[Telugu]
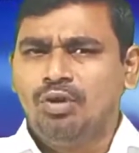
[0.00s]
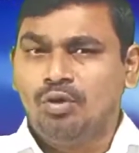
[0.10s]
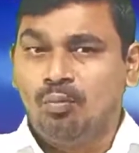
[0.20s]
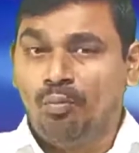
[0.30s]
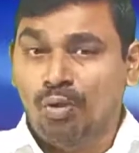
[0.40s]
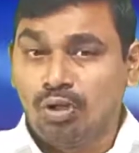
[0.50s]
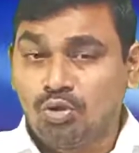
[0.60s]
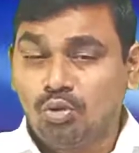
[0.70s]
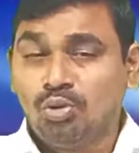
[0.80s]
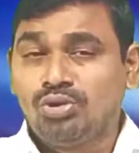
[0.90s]
మీరు
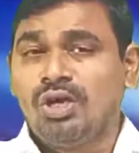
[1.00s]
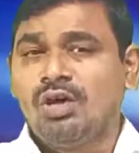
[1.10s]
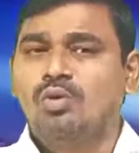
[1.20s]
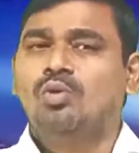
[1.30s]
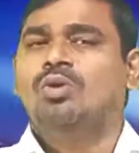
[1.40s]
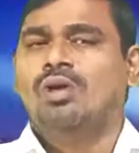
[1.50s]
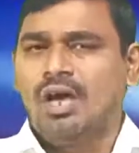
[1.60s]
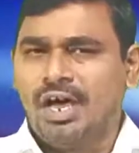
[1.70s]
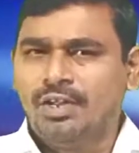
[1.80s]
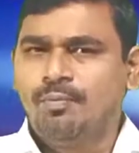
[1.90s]
బ్రతుకుతారు
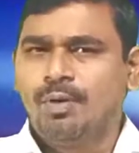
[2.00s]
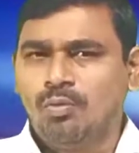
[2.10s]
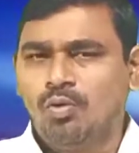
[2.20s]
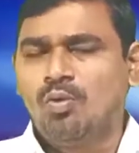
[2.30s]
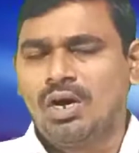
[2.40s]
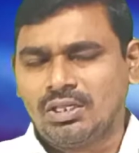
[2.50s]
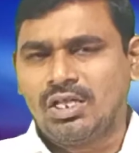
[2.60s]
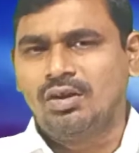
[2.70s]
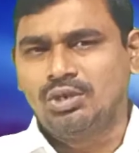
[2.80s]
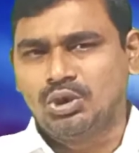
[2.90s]
అని ప్రభు
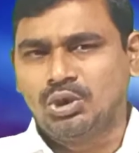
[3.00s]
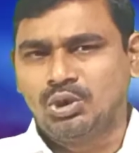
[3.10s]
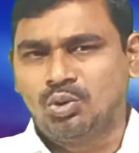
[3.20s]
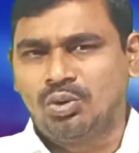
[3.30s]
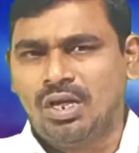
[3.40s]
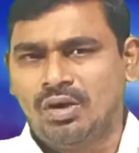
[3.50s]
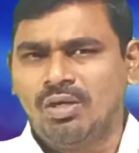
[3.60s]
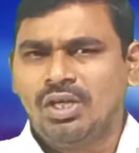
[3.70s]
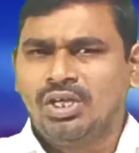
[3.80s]
వాగ్దానం చేస్తున్నారు